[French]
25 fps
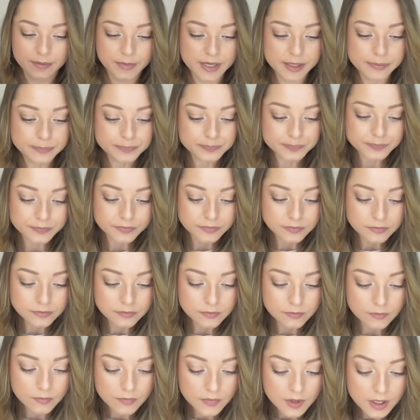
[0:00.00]
très bien.
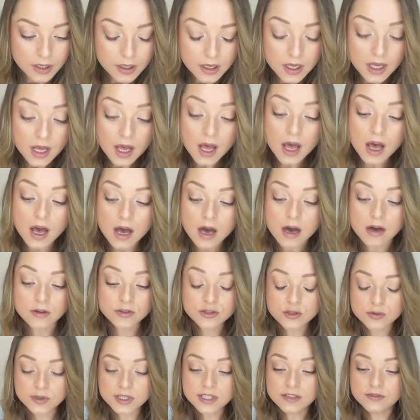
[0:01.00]

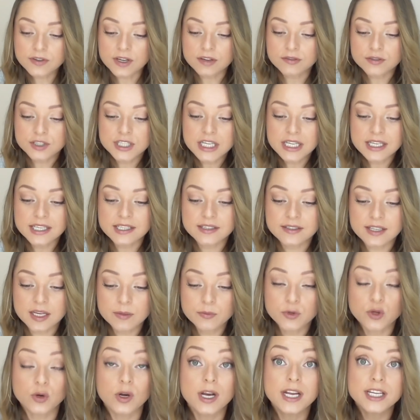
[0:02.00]
Ensuite va venir
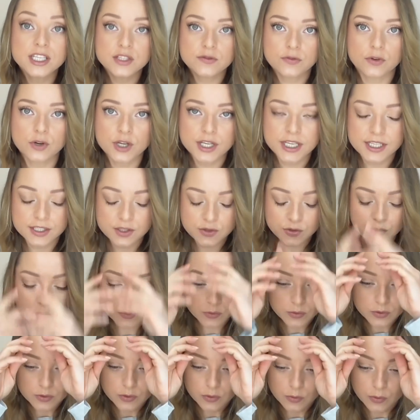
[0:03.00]
l'étape de
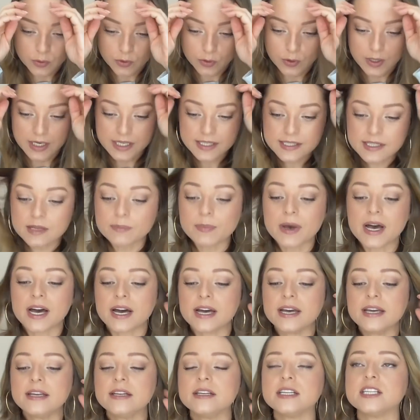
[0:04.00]
l'exfoliation. Donc euh, là c'est
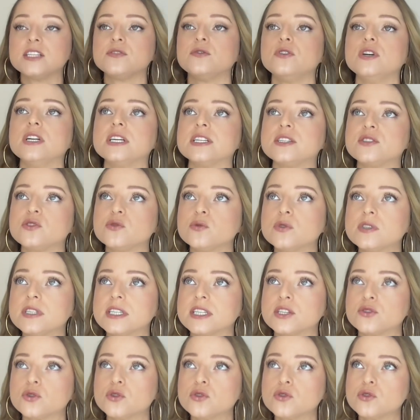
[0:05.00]
pareil, l'exfoliation
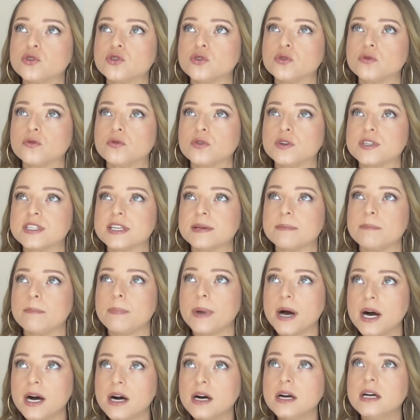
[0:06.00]
c'est quelque chose que je ne faisais
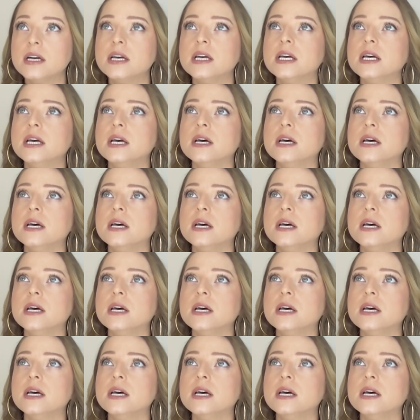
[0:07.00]
pas,